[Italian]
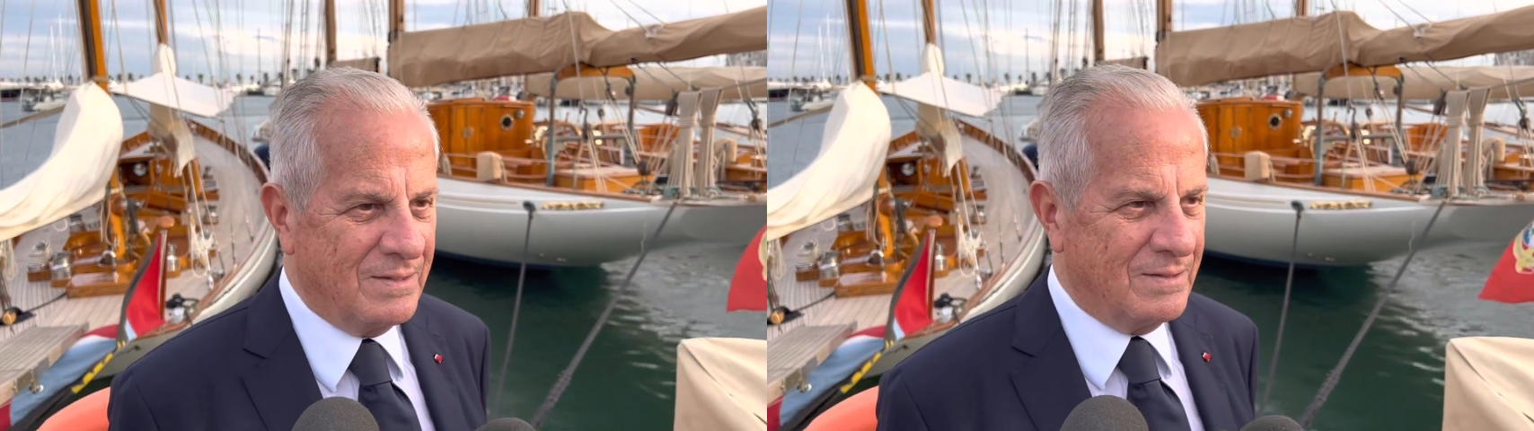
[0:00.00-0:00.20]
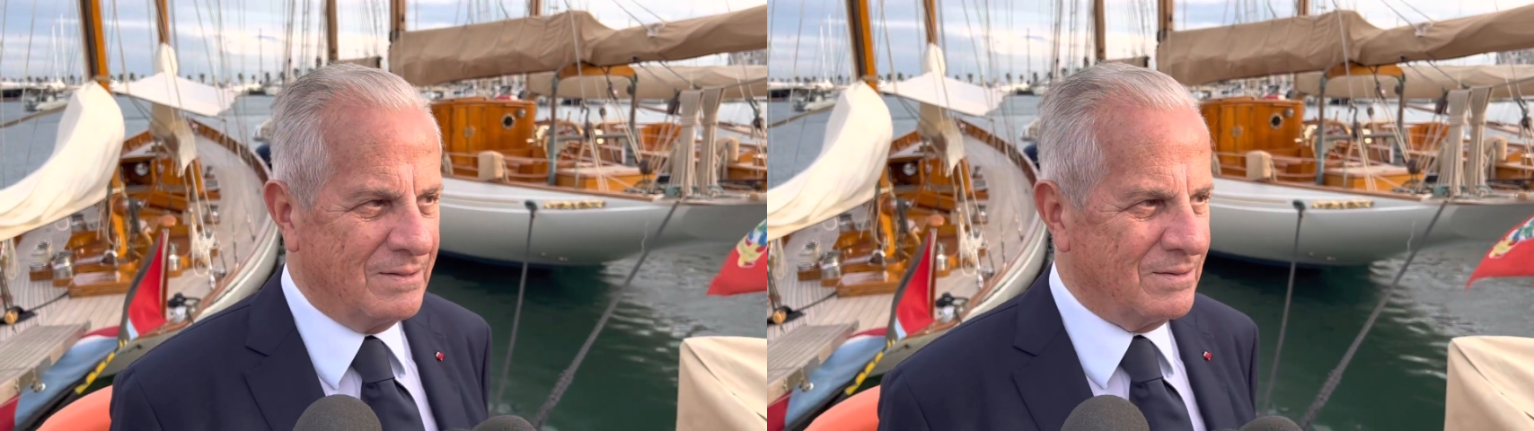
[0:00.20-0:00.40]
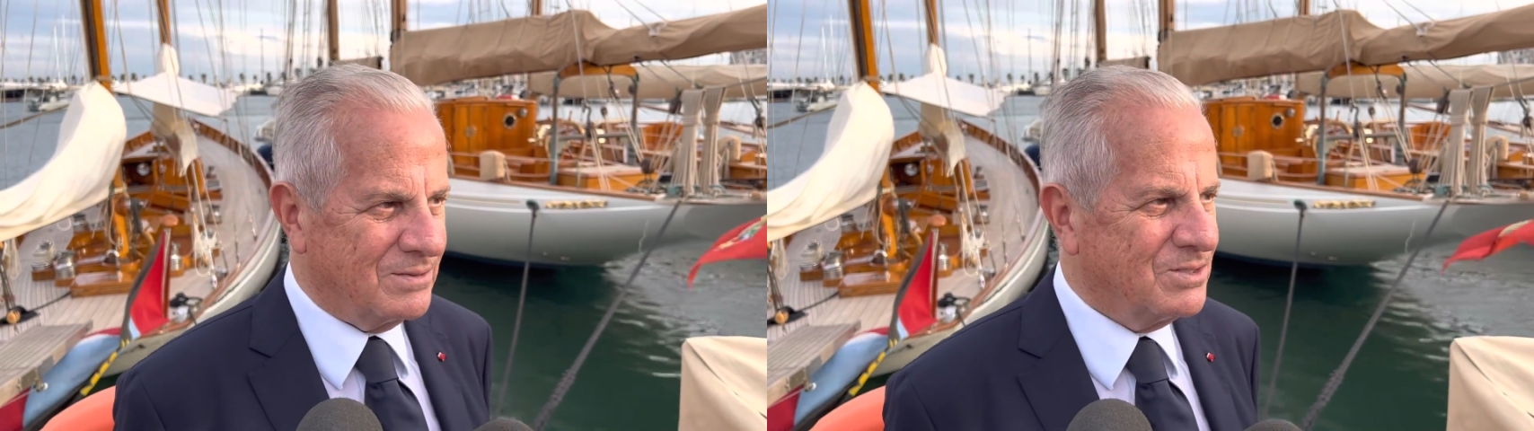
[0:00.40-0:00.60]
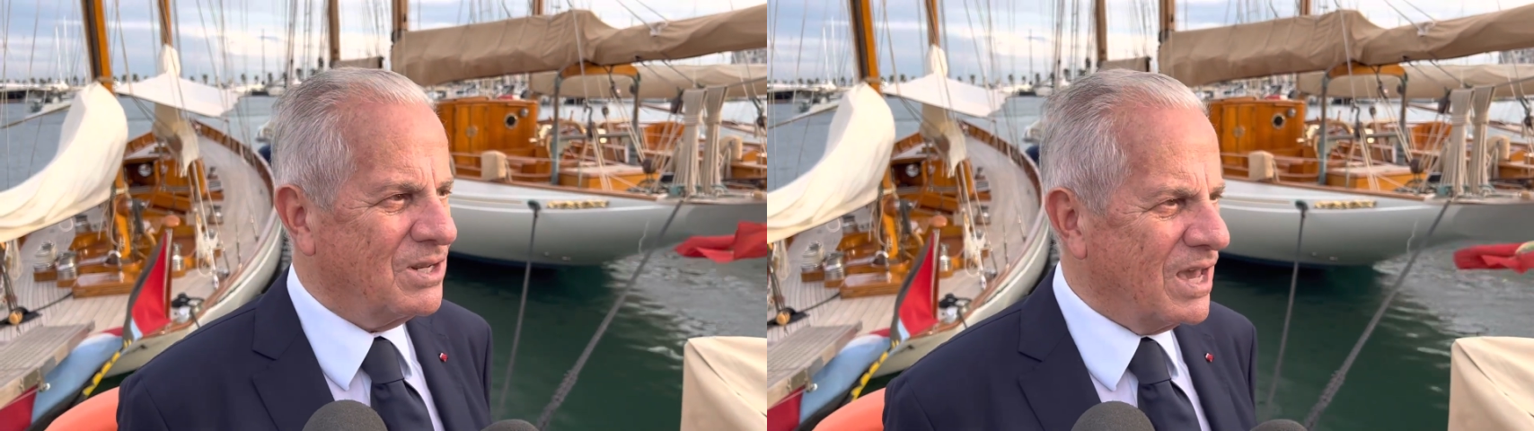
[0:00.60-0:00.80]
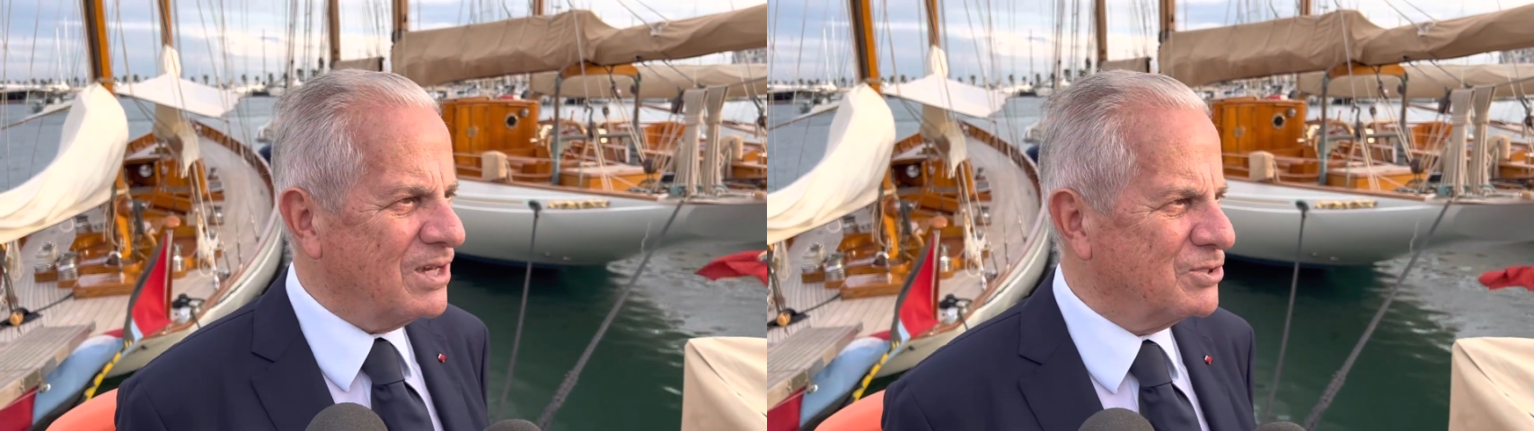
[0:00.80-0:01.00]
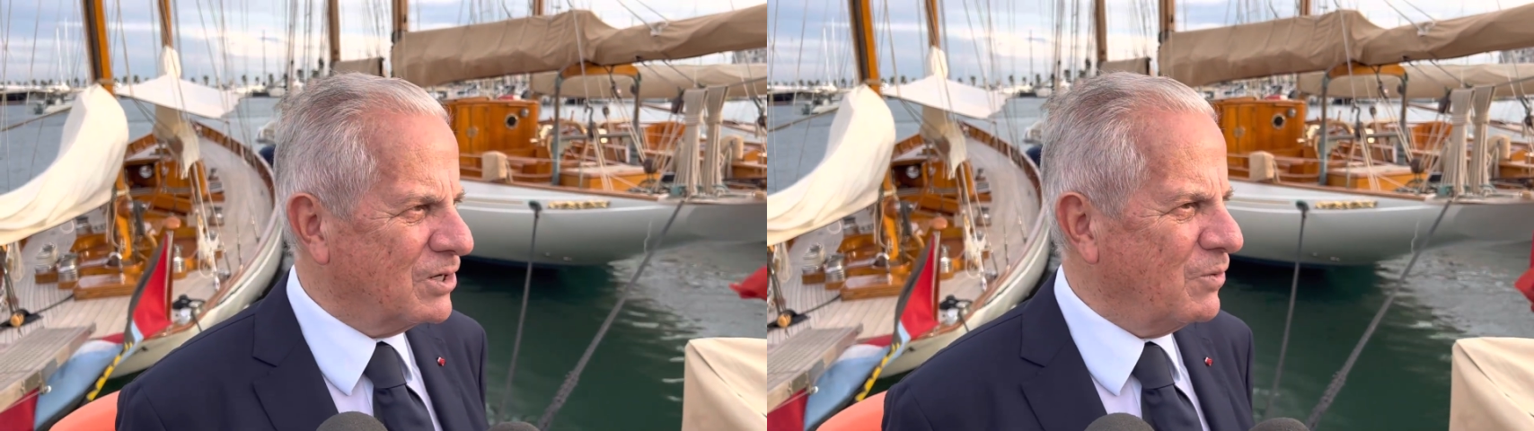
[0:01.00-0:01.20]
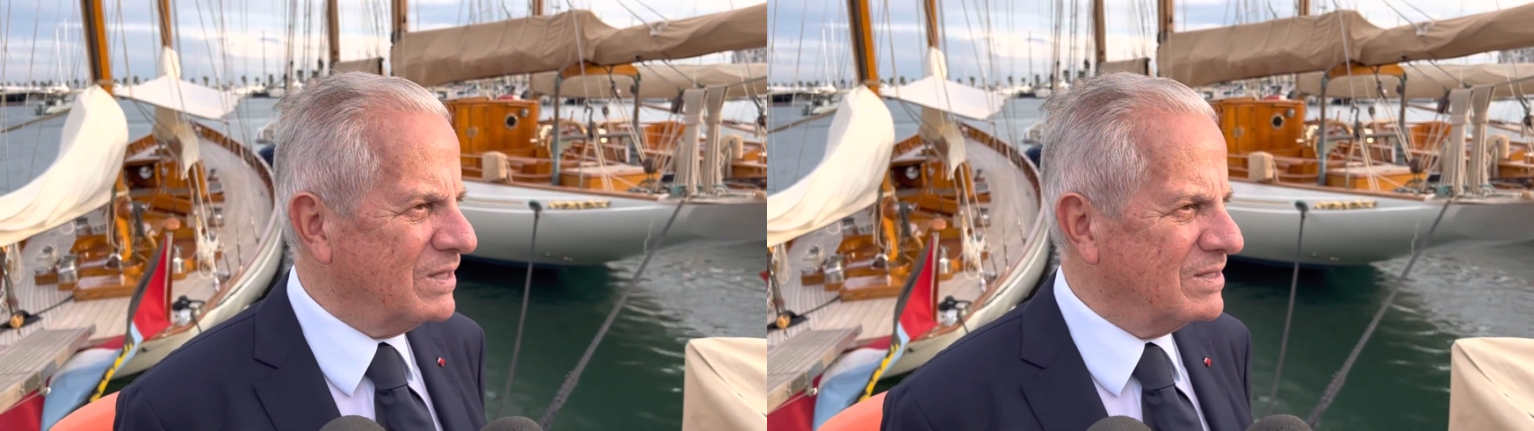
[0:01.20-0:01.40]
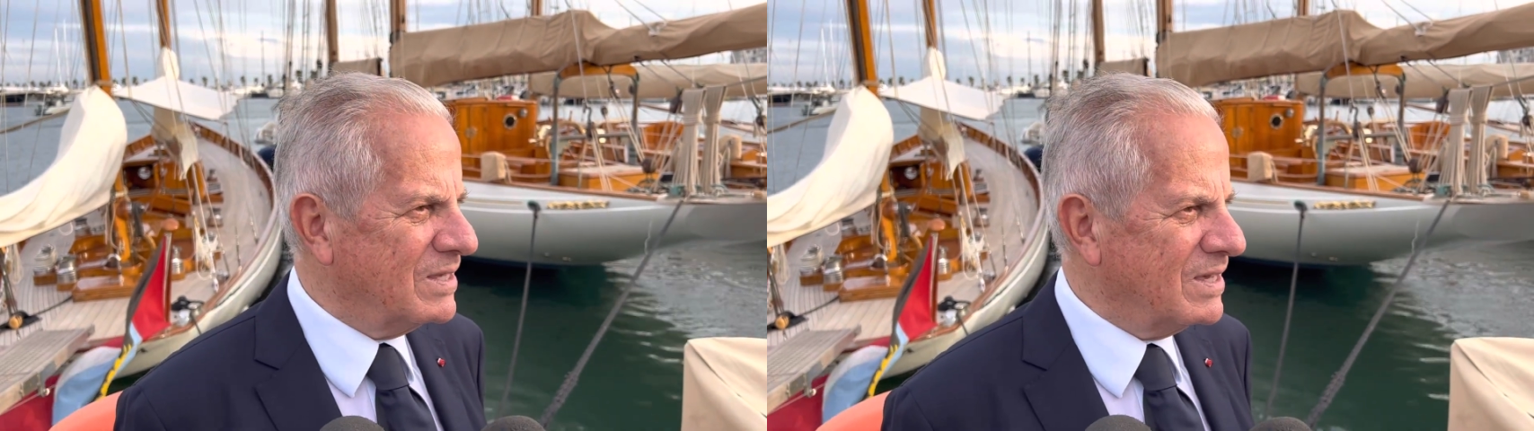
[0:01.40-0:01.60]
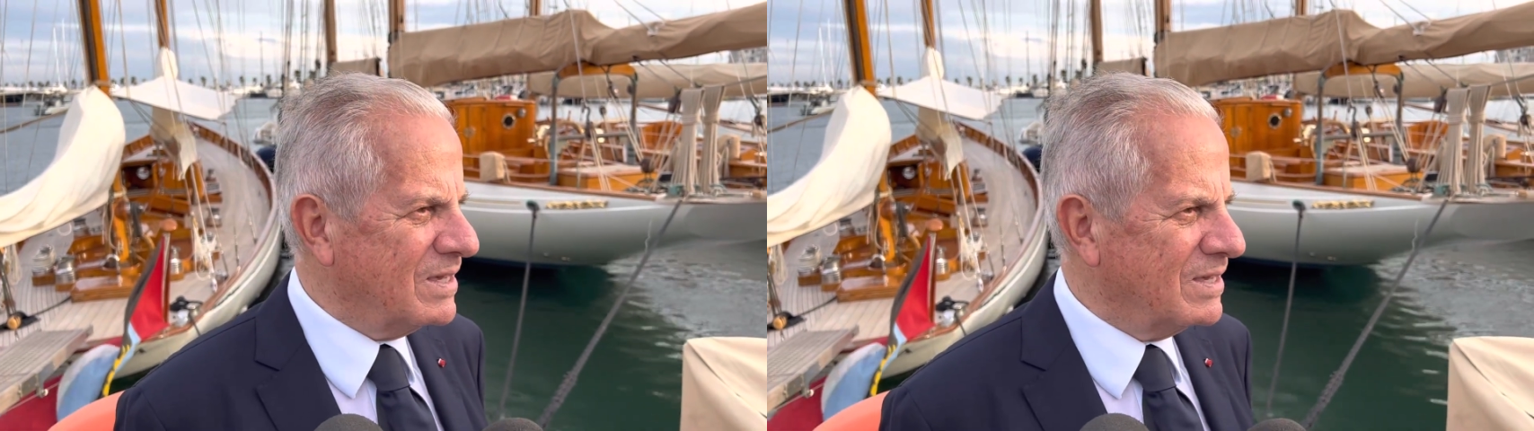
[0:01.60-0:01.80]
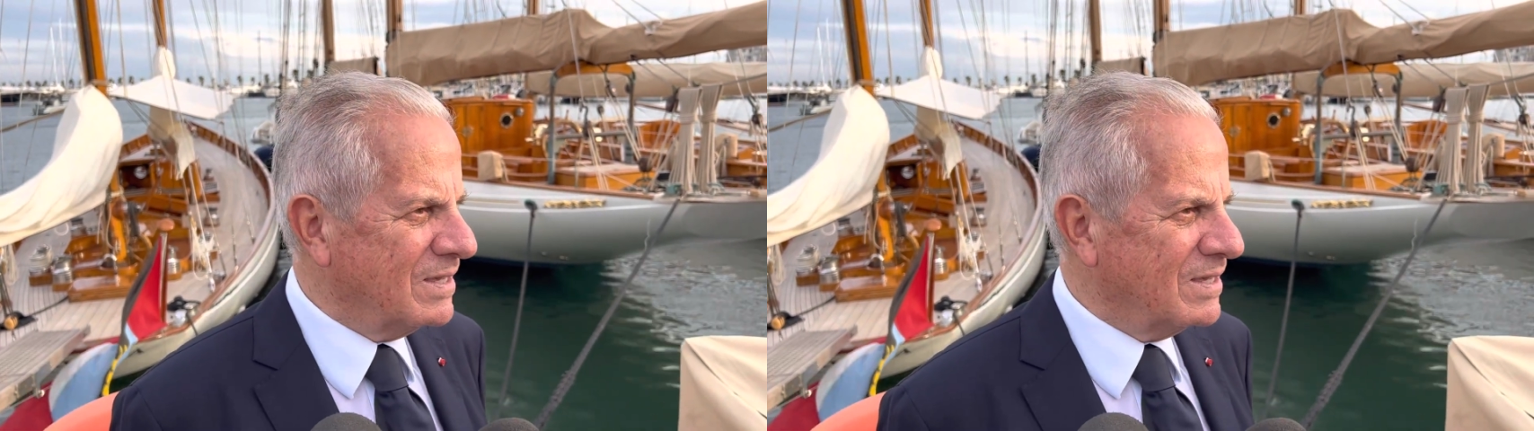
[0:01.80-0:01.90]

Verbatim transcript: eh, si riesce quindi